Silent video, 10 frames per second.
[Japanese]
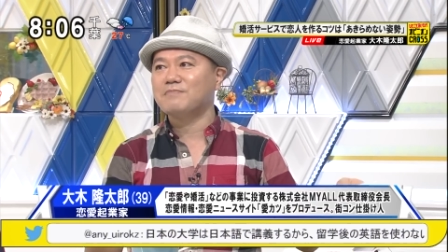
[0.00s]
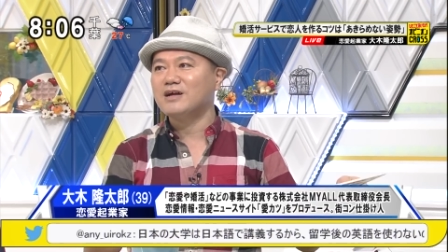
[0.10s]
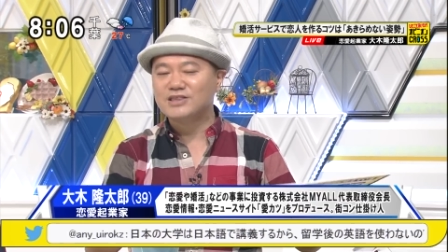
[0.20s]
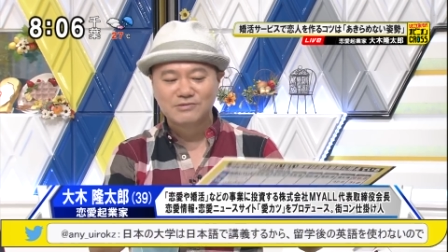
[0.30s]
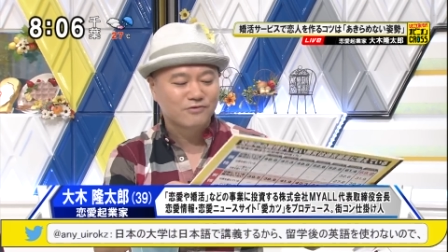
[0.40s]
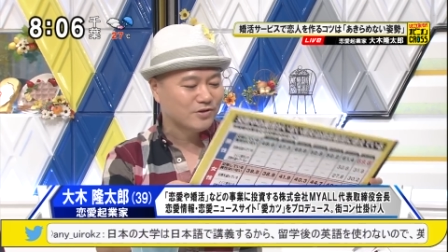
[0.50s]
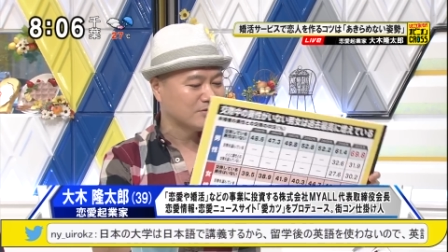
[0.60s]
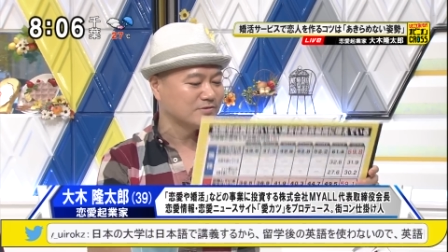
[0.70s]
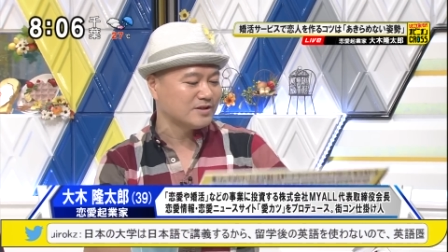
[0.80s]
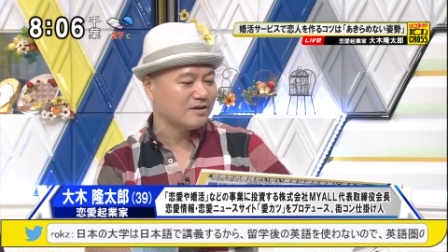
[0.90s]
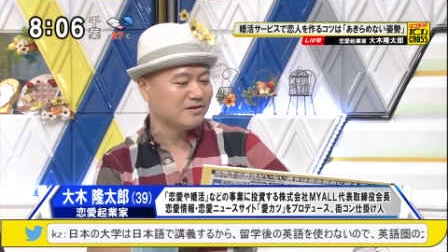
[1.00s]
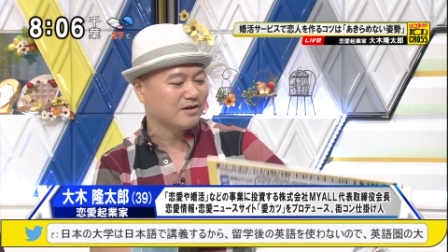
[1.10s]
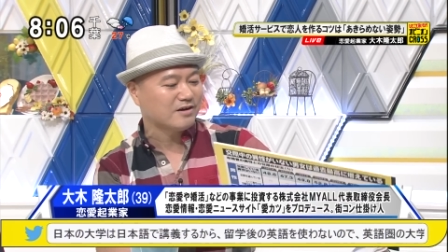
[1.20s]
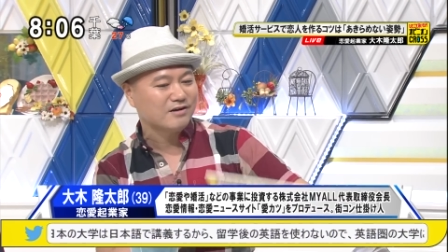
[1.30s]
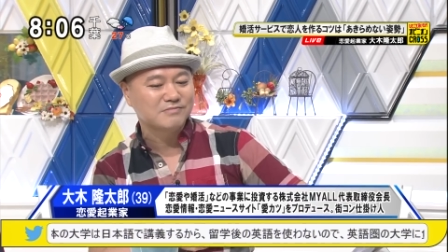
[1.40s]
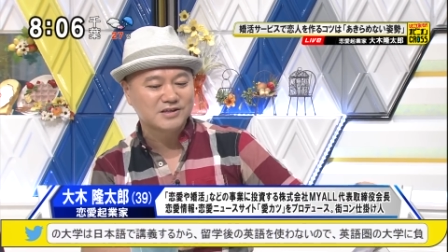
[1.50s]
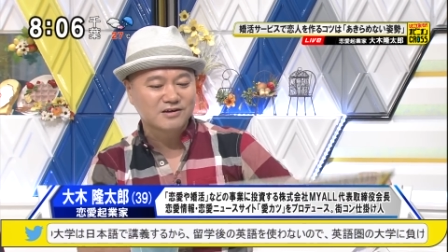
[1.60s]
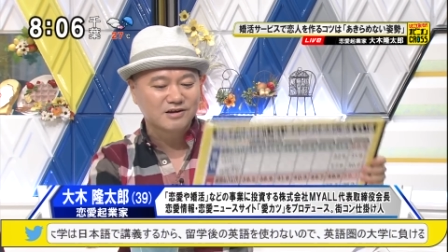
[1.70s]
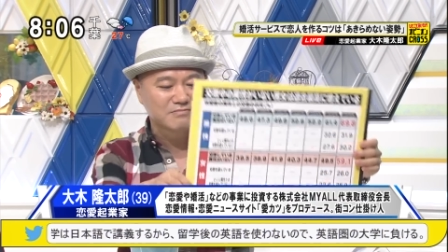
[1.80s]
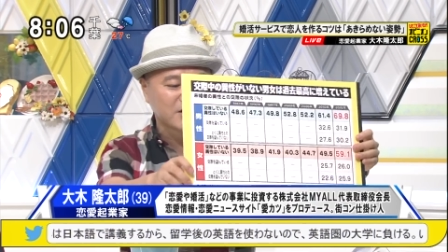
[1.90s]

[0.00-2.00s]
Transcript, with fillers: はい、パンダも子供でんだからみんな頑